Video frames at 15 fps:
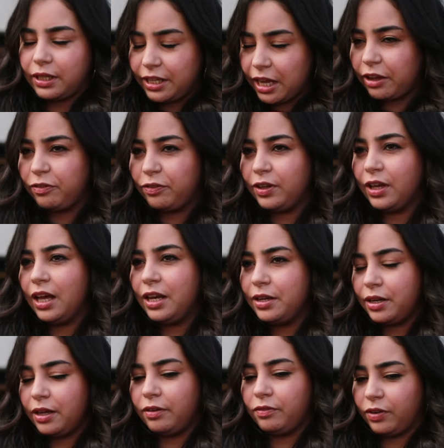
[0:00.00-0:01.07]
يكفي
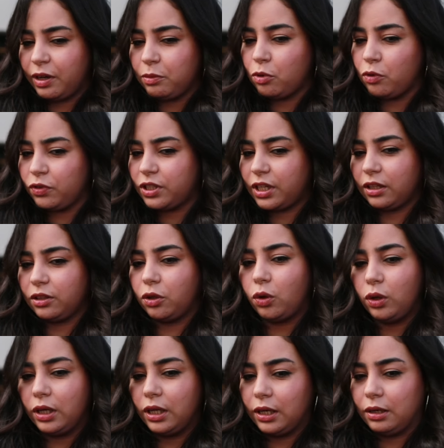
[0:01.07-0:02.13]
ان فريمون باش
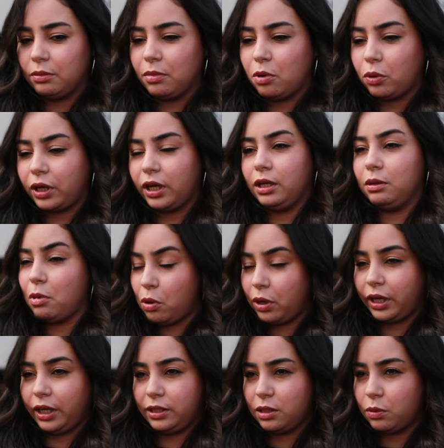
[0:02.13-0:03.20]
كندخل الموقع
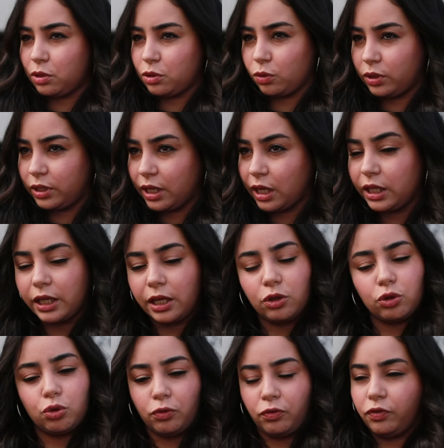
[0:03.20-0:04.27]
المواقع التواصل ديالي
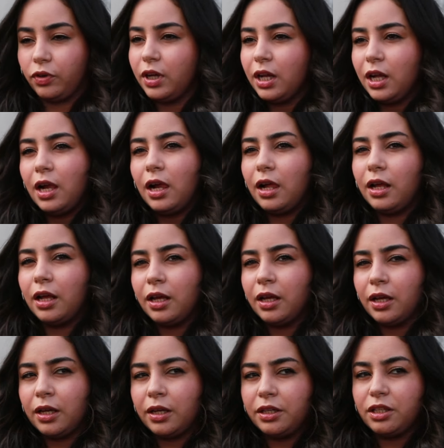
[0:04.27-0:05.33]
كنشوف
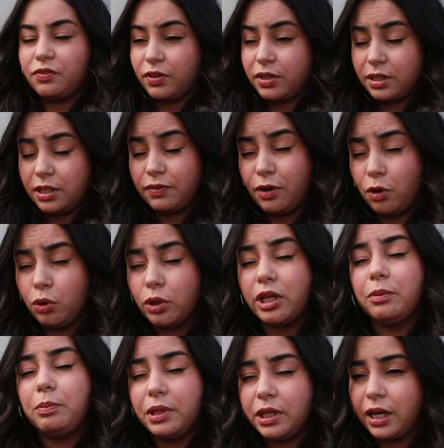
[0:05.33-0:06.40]
نسبه تفاعل
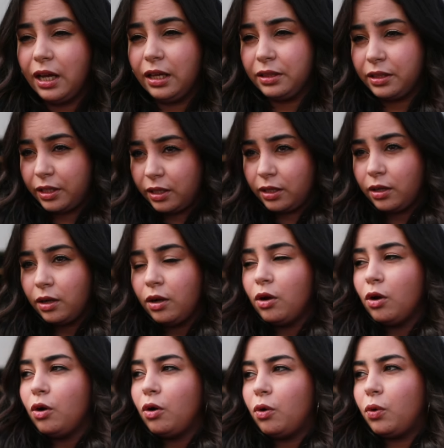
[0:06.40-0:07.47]
كبيره عندي
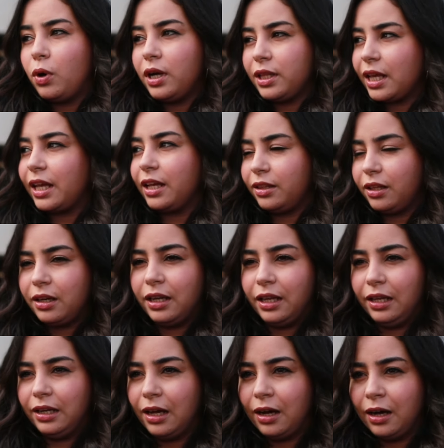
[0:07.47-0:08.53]
وهذا كيدل
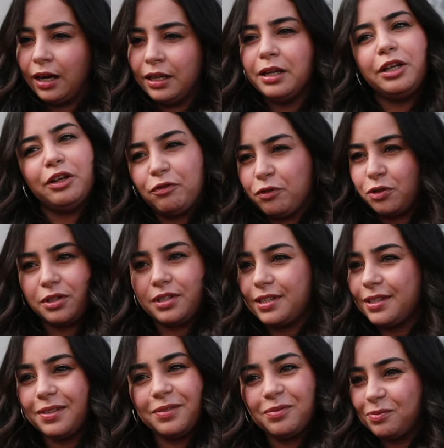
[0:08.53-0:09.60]
على انني فزت
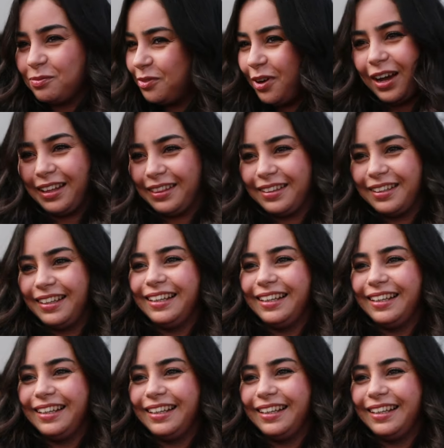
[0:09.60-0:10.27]
فقط